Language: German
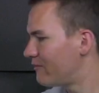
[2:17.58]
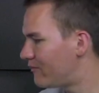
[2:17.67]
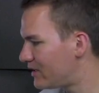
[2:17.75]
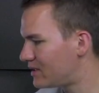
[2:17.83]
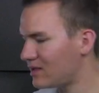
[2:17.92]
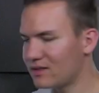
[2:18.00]

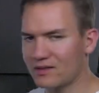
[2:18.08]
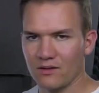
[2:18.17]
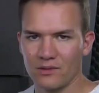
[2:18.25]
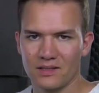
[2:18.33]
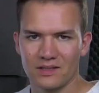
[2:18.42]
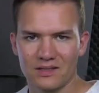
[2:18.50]
Wichtig ist
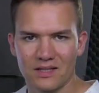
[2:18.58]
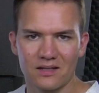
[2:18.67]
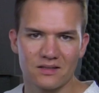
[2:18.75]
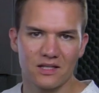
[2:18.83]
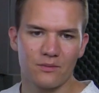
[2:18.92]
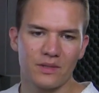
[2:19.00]
aber, es ist
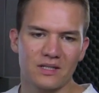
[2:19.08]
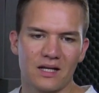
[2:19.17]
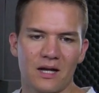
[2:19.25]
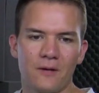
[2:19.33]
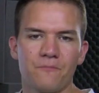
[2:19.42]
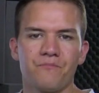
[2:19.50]
ganz
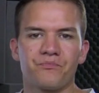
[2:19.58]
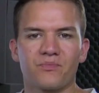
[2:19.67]
elementar,